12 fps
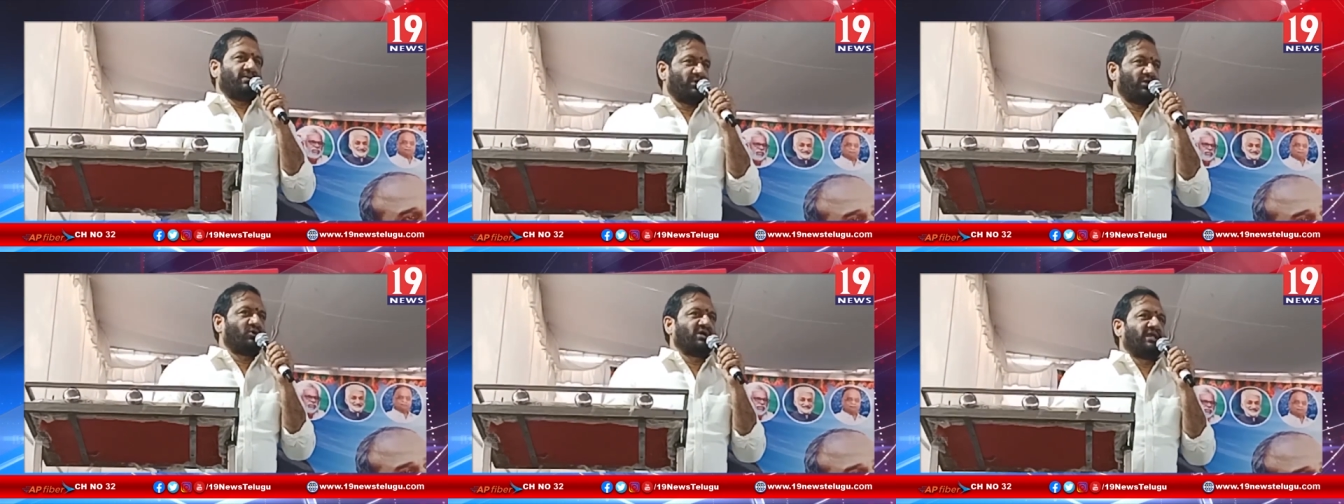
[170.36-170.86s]

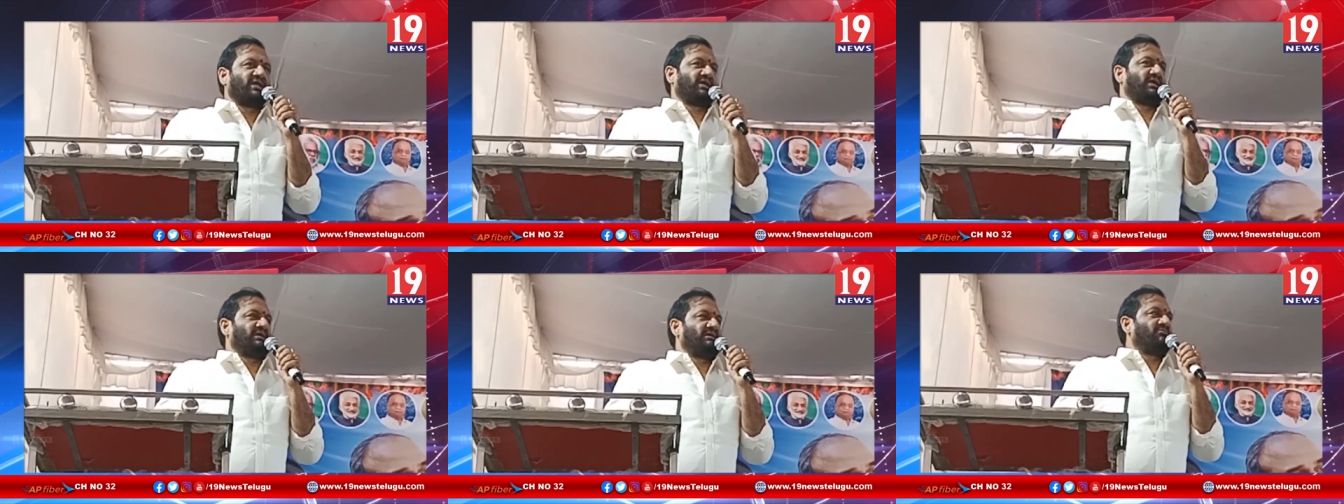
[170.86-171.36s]
ఎంఆర్ఓ
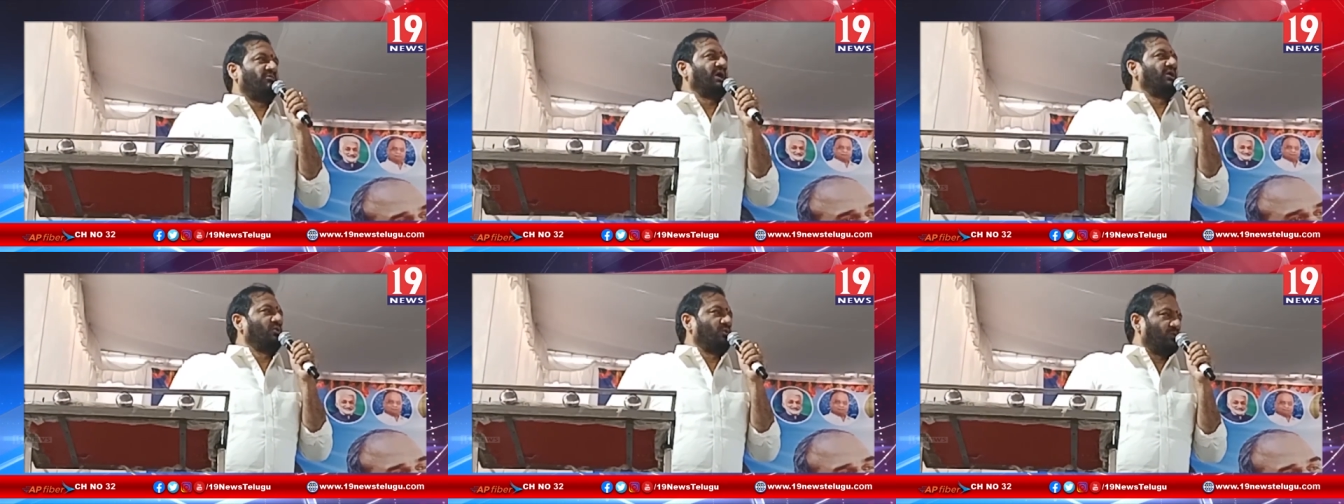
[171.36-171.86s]
గారికి
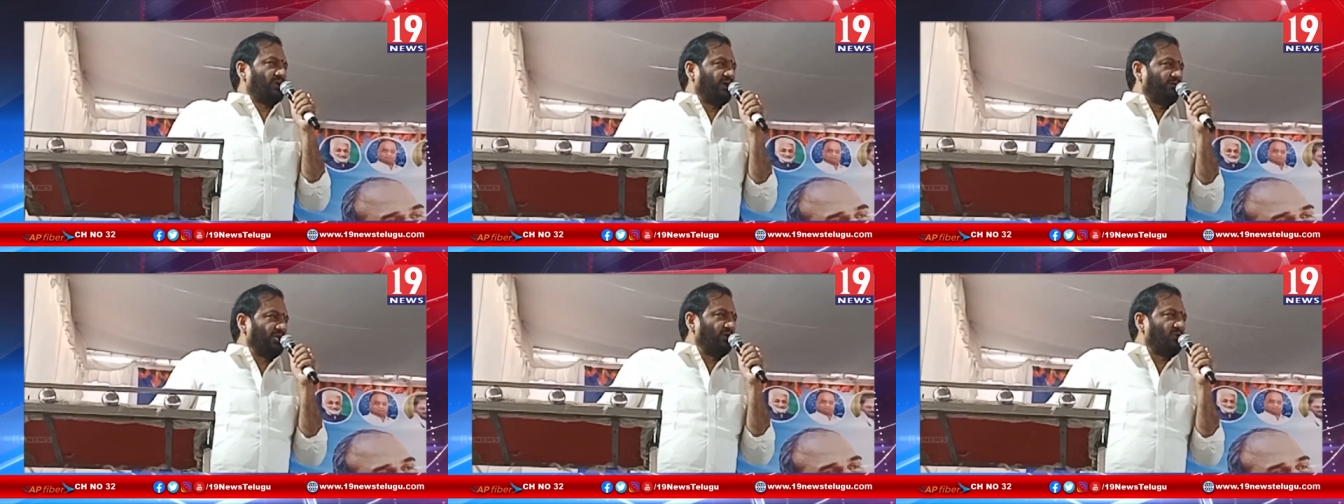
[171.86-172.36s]
వాళ్ళు
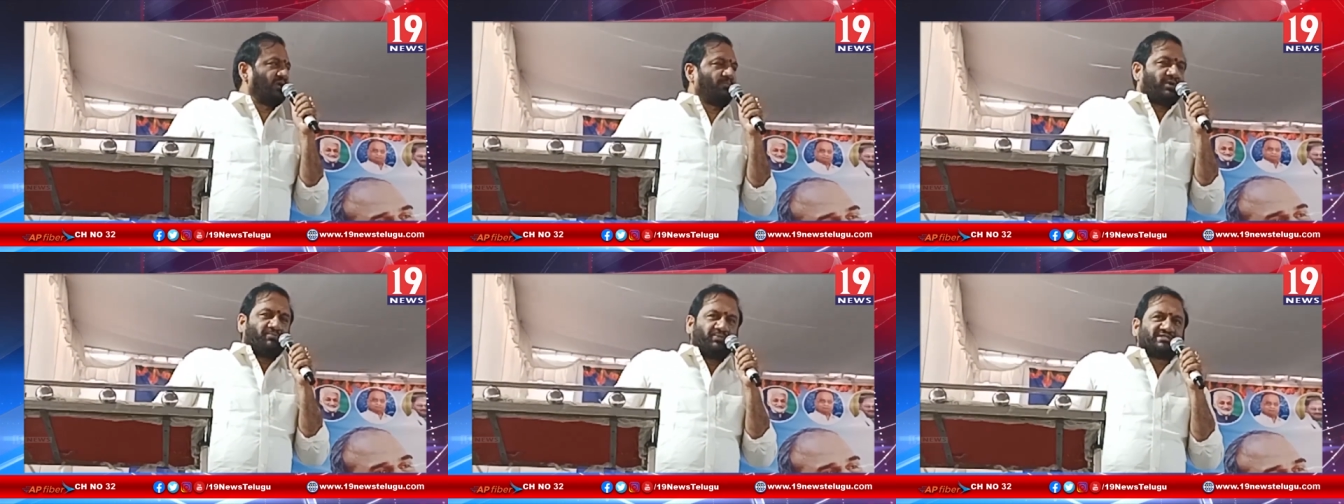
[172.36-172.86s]
అవన్నీ
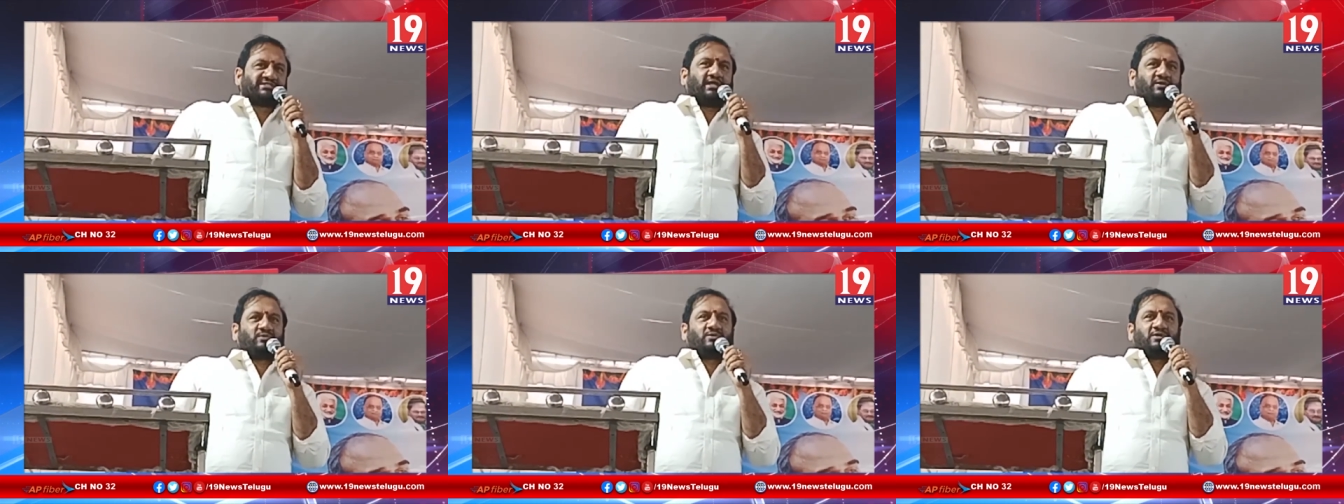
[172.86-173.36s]
కూడా
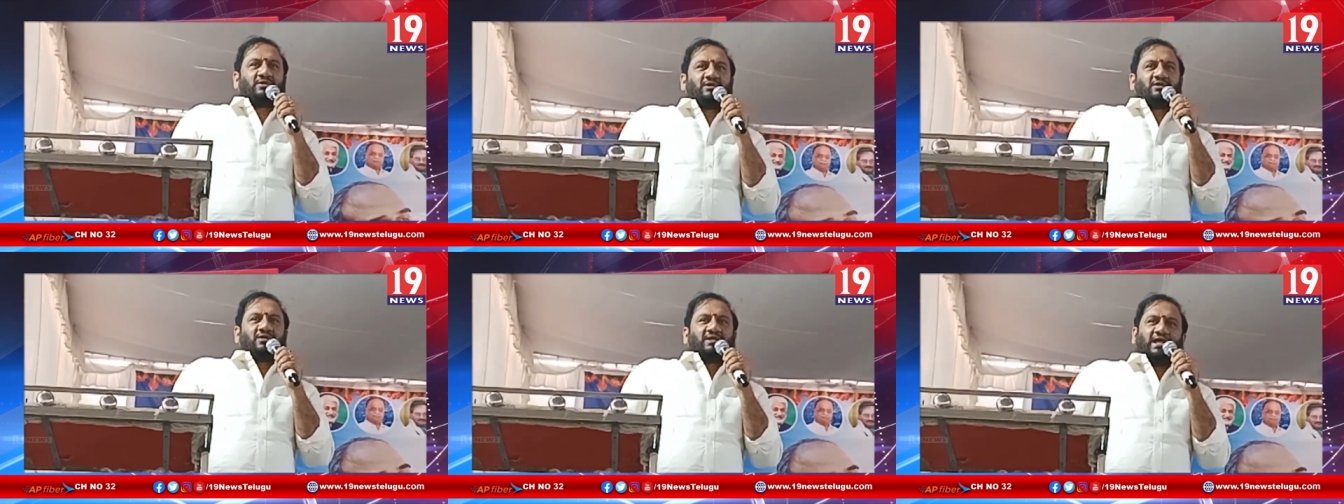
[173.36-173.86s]
పంపిస్తారు
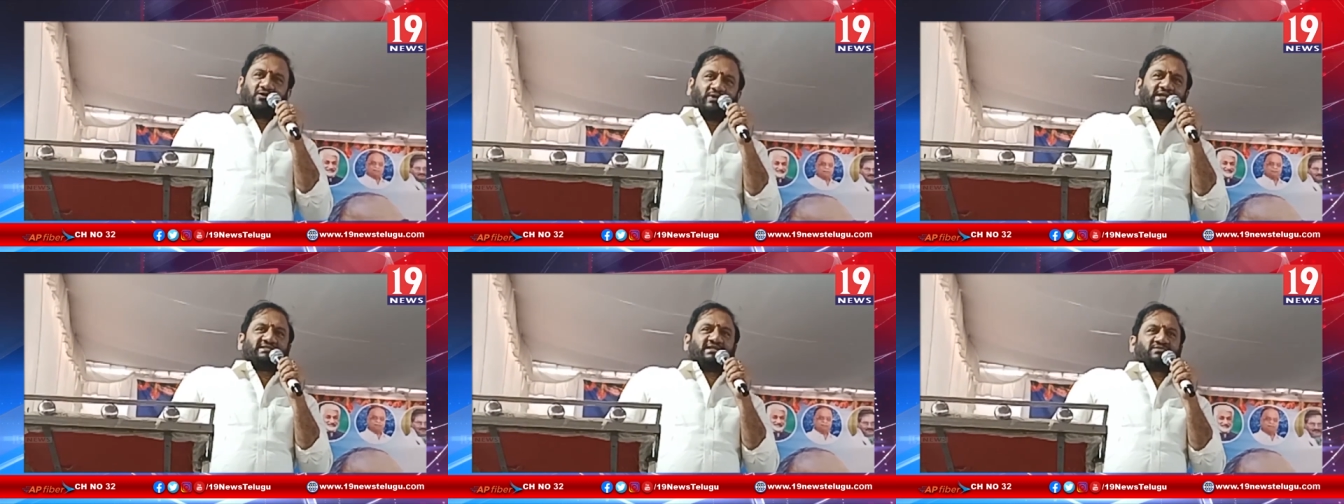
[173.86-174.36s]

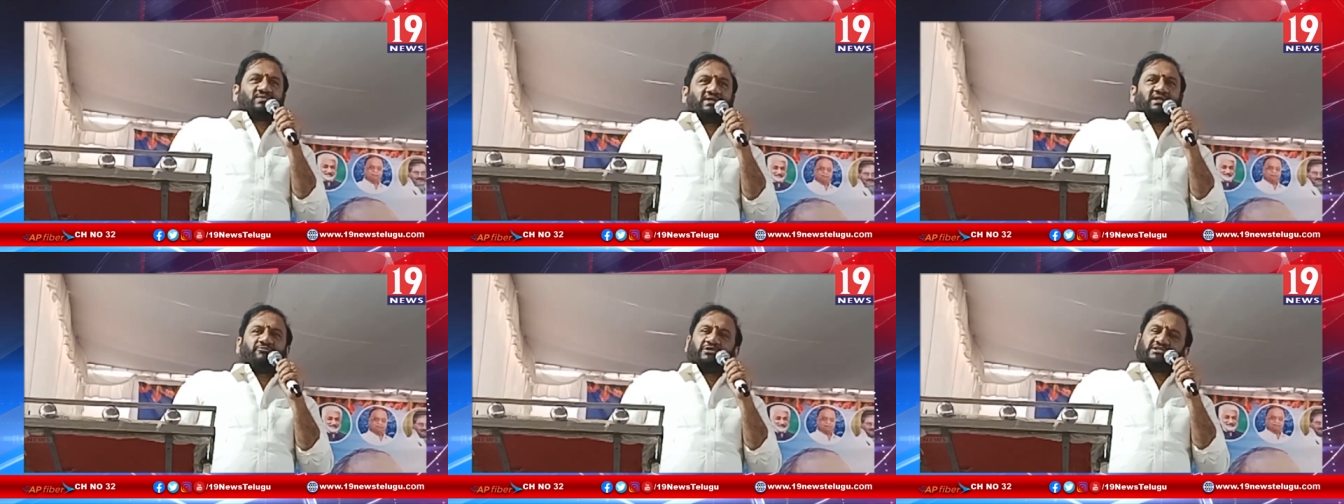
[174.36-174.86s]
ఎంక్వైరీ
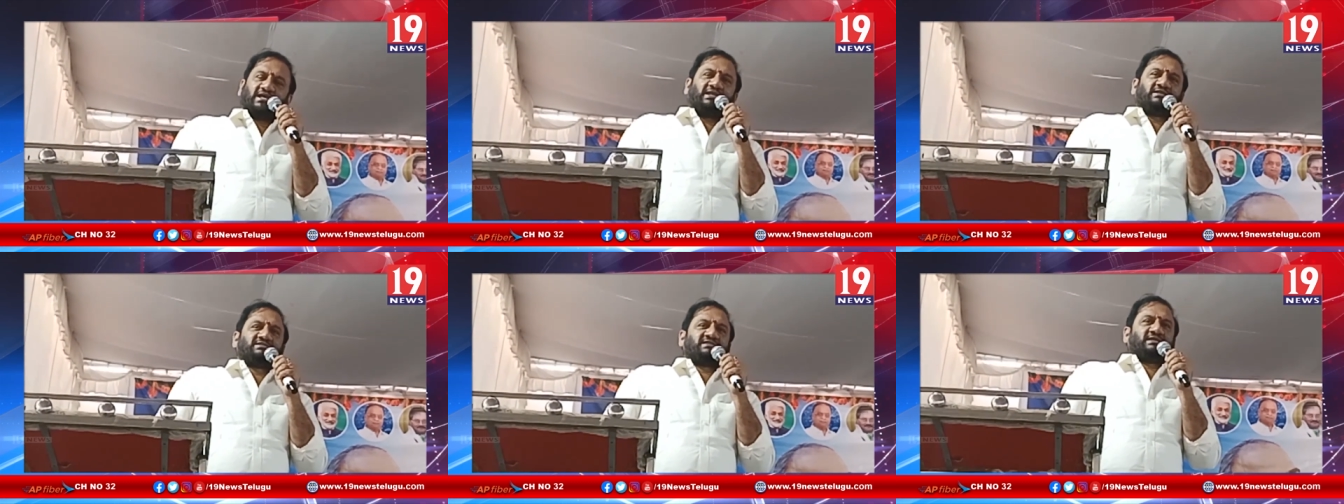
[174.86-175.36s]
చేసుకొని
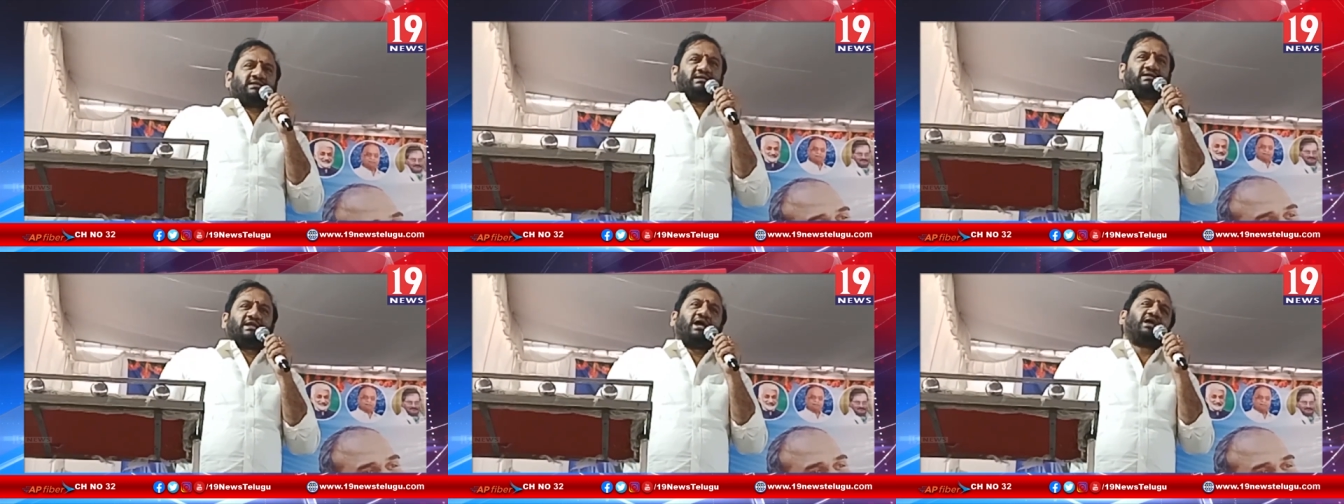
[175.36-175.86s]
విచారించి
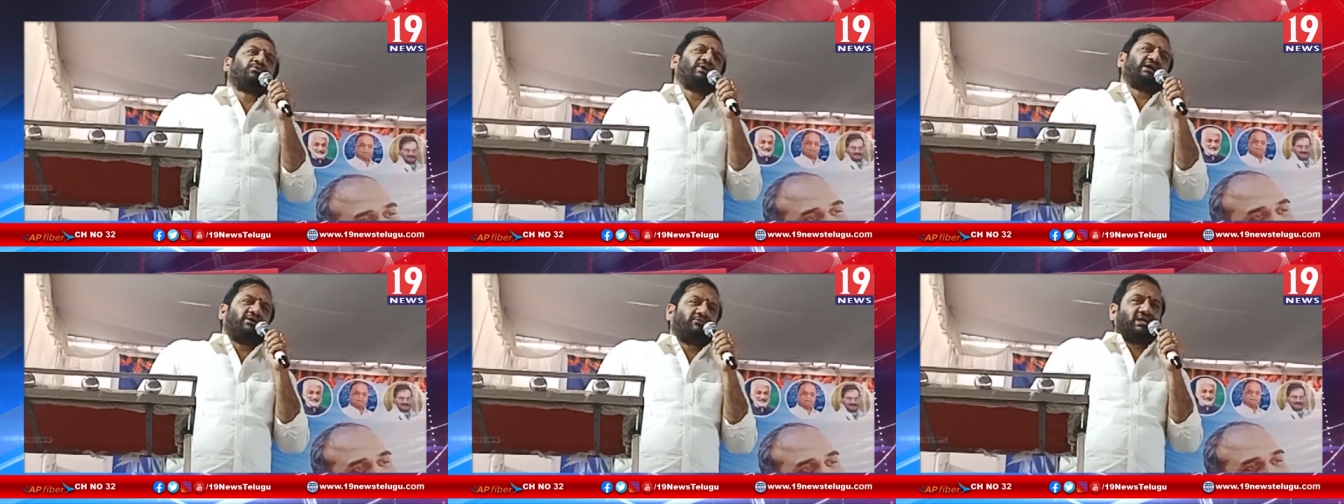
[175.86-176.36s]
రాని
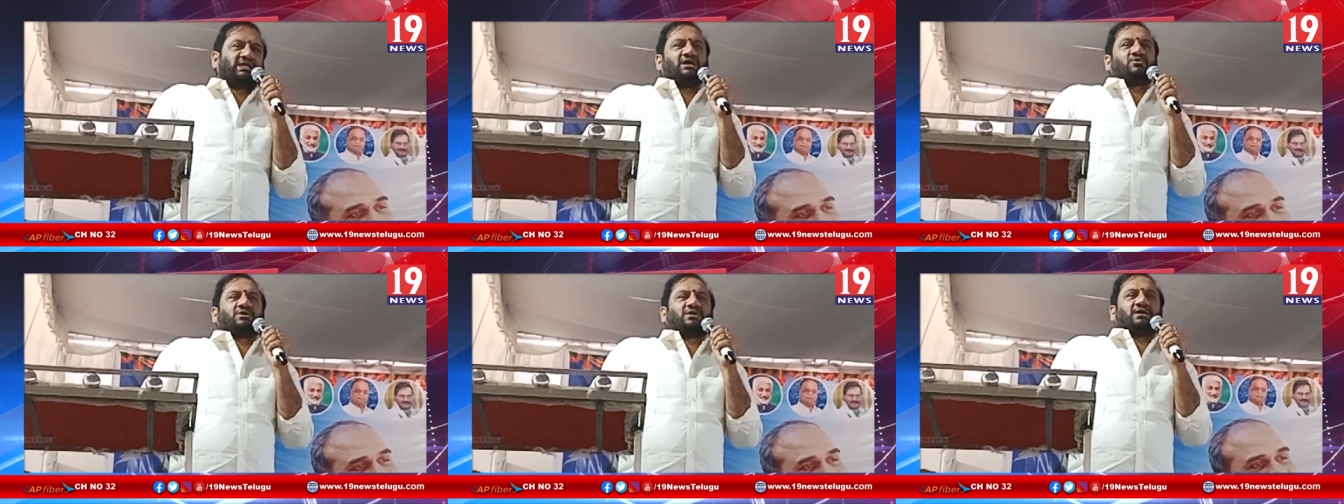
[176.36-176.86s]
వాళ్ళు
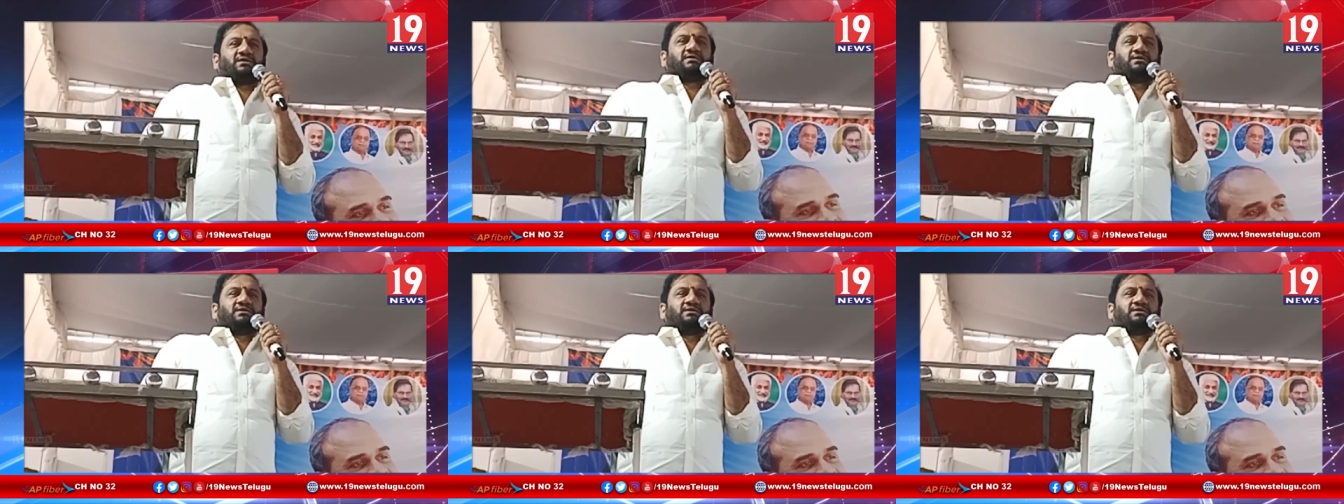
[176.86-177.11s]
ఎవరైనా కూడా